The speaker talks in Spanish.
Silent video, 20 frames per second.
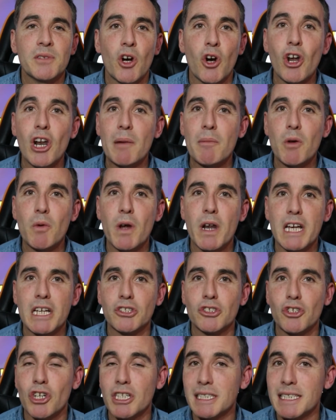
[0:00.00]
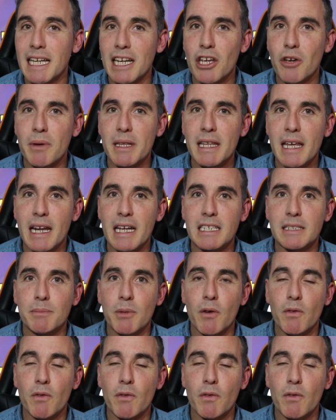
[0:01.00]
Hola, muy buenas, soy Sergio Banderas,